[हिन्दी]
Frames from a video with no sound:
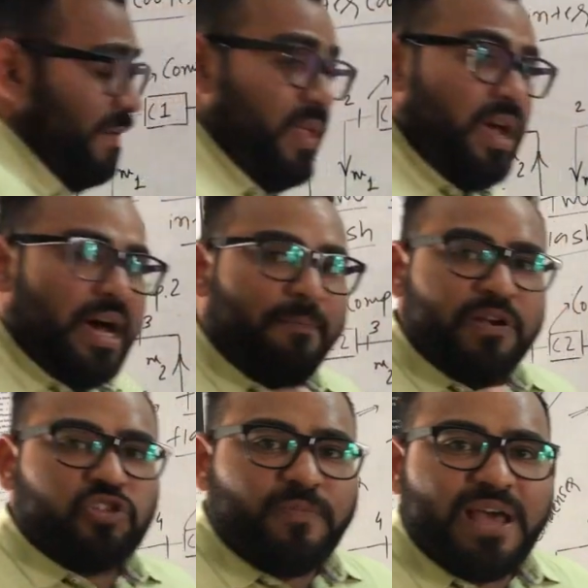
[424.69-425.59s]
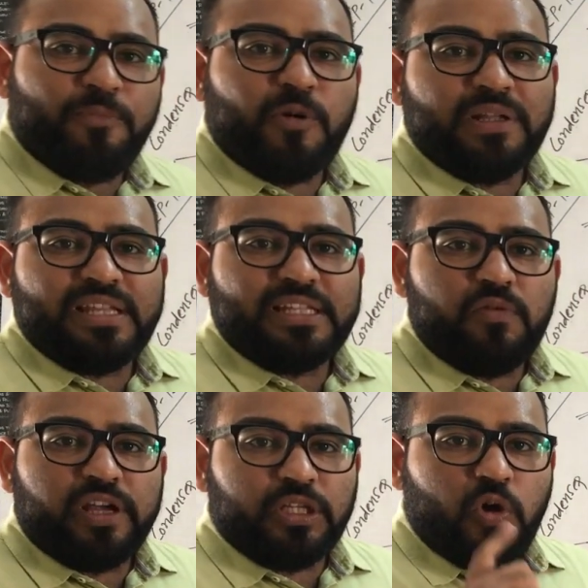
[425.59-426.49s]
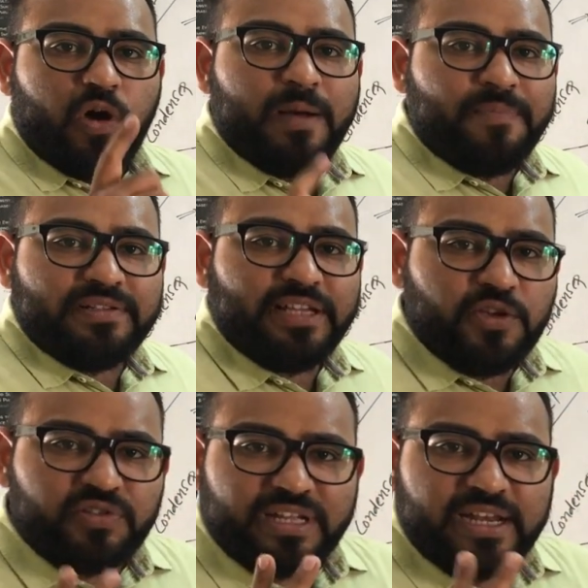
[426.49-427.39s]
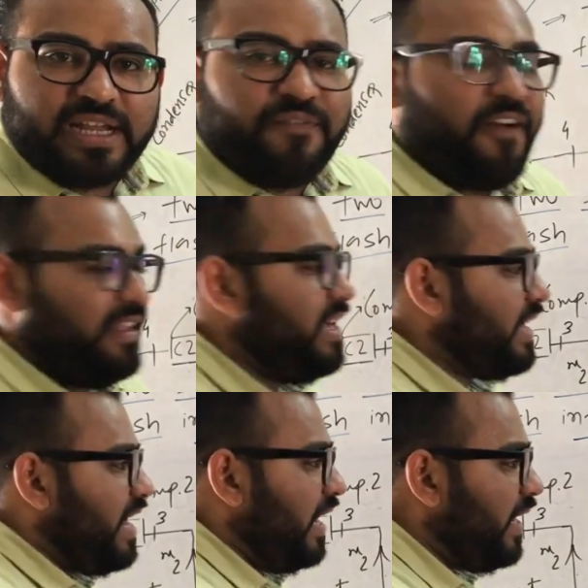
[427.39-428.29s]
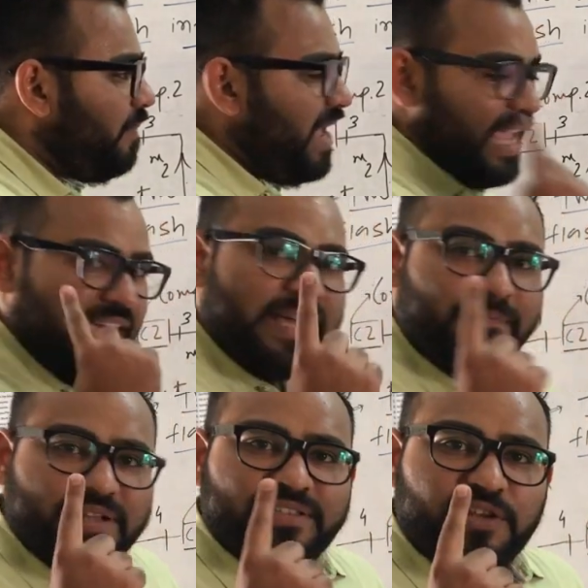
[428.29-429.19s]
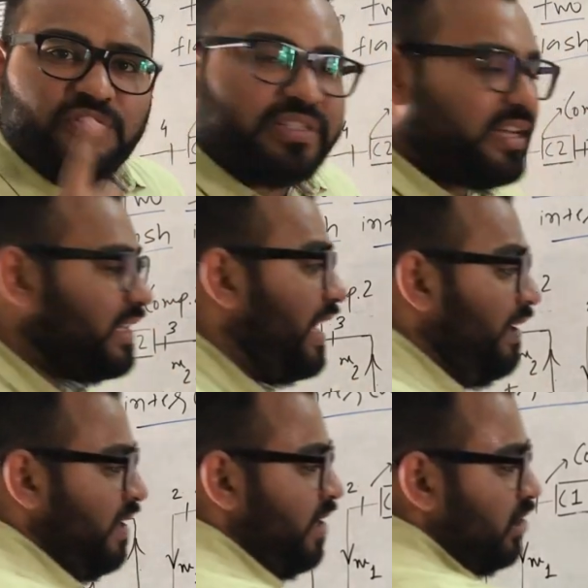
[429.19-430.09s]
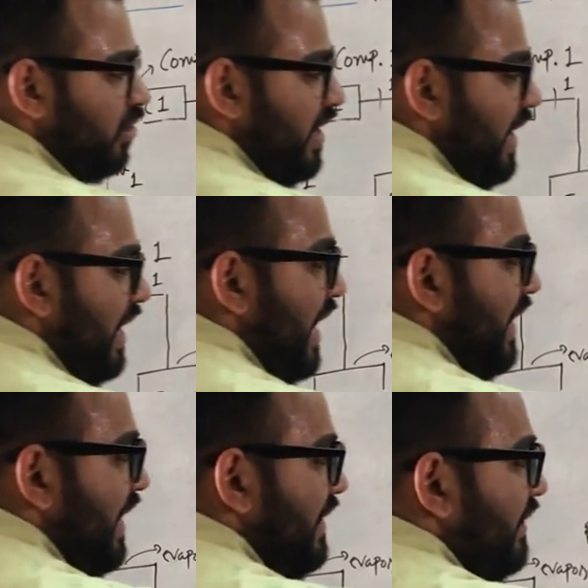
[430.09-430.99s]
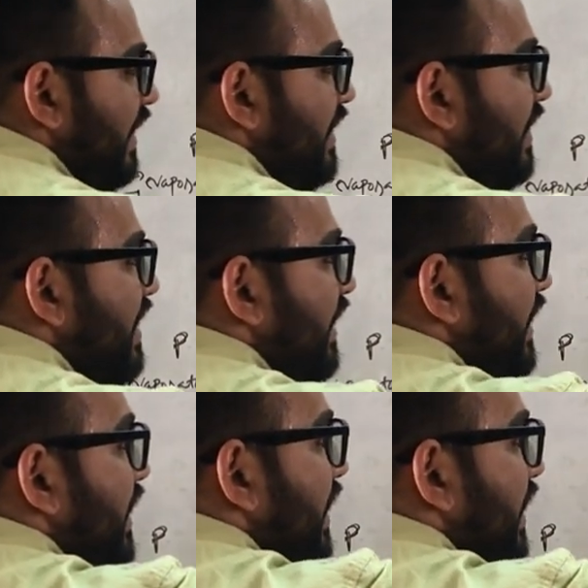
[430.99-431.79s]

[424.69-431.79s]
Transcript: रहा है अब बच्चों मैं आपको बताता हूं कि दो कंप्रेसर यूज करने का फायदा क्या है अगर मैं एक ही कंप्रेसर यूज करता तो ये लाइन है इस तरह से जाती